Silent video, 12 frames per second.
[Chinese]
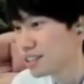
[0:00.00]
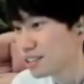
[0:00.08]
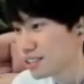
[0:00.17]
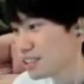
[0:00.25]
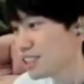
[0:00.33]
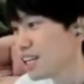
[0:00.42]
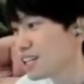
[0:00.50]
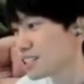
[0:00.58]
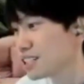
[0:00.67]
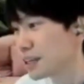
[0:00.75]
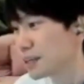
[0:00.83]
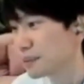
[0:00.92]
是这样子
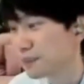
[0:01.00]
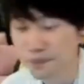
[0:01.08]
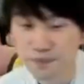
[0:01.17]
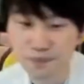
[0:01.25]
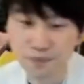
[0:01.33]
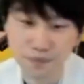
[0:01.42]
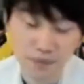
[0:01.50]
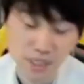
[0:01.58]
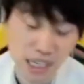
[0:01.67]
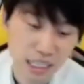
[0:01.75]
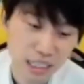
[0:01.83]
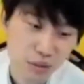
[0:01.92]
的。嗯，
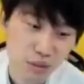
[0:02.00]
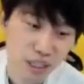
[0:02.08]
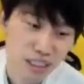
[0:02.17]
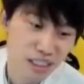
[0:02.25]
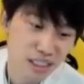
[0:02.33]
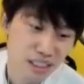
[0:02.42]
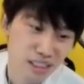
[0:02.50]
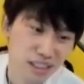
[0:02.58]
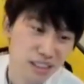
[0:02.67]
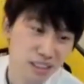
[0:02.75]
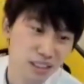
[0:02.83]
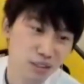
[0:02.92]
主要
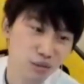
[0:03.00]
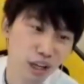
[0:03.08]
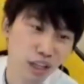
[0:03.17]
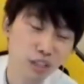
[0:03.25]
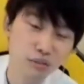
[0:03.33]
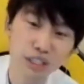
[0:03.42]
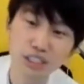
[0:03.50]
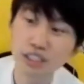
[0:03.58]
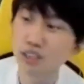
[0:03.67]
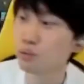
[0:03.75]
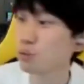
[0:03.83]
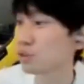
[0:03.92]
是。主要的原因，其
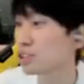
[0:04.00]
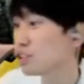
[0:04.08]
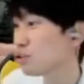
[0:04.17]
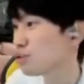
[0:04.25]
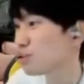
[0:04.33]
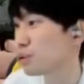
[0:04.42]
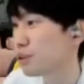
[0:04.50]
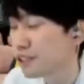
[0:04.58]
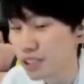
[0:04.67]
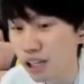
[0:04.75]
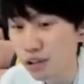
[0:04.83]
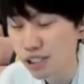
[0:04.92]
实我是从九月
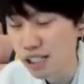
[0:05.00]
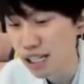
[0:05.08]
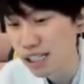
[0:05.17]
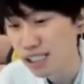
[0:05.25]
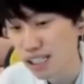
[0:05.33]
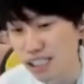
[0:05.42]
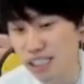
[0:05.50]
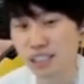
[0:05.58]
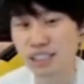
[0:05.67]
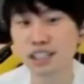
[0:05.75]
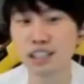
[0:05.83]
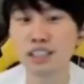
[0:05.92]
份到现在一直在想
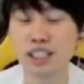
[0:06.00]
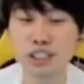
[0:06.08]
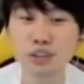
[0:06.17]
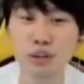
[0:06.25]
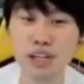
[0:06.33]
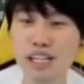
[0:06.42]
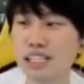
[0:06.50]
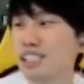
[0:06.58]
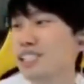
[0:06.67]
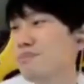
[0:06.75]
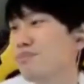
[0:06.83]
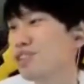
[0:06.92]
想了挺久。其实
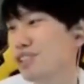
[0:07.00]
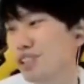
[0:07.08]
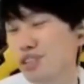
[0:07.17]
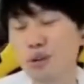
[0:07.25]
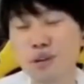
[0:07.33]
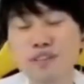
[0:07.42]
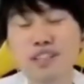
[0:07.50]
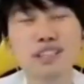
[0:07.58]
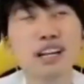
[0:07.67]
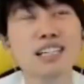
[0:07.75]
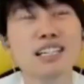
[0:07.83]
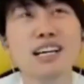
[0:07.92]
这不只是九月份
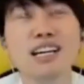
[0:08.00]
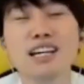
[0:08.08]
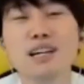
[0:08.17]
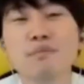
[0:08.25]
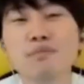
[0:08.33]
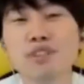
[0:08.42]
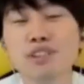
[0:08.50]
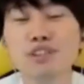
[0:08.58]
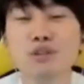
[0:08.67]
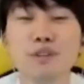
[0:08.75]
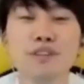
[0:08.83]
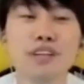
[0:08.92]
开始，不仅是
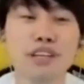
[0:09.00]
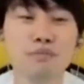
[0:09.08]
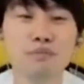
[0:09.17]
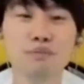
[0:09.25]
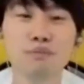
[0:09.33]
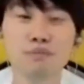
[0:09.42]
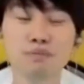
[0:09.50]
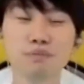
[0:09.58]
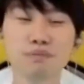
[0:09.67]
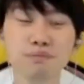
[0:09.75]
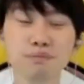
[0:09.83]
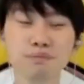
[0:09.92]
九月份，
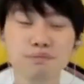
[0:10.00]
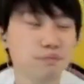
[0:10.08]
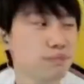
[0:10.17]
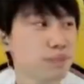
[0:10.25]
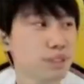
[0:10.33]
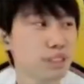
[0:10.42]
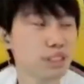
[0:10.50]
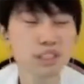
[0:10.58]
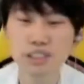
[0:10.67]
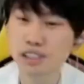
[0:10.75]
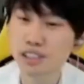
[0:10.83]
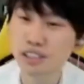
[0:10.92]
这
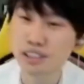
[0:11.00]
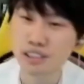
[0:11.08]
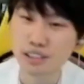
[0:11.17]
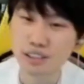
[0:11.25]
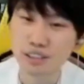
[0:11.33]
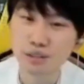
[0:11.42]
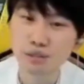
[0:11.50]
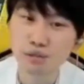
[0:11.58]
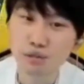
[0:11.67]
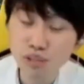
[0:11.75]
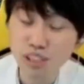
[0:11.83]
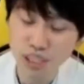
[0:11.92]
个是
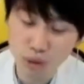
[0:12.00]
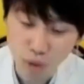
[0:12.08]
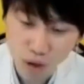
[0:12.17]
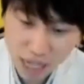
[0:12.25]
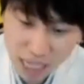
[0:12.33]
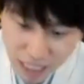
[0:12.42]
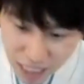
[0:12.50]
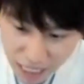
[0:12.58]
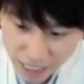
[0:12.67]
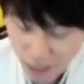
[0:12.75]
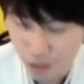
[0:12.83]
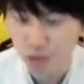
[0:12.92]
去年我刚
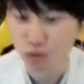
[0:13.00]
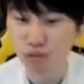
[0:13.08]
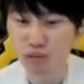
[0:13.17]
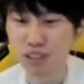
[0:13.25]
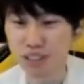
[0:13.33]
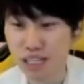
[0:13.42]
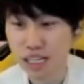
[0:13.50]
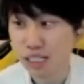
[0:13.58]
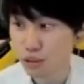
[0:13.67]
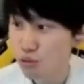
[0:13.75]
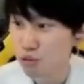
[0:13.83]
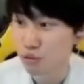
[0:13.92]
来的时候就跟
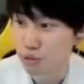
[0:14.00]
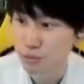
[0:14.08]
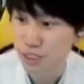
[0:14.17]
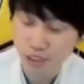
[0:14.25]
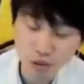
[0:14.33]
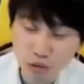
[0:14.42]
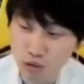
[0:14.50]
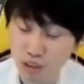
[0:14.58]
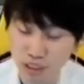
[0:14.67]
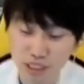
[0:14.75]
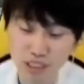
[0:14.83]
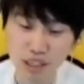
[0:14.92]
队员们队友
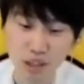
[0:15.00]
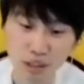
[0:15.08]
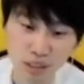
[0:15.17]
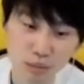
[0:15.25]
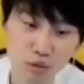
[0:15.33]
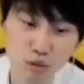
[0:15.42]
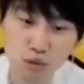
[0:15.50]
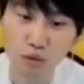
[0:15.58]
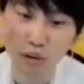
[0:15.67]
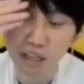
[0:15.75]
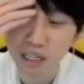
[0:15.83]
肯定知道，跟他们说过，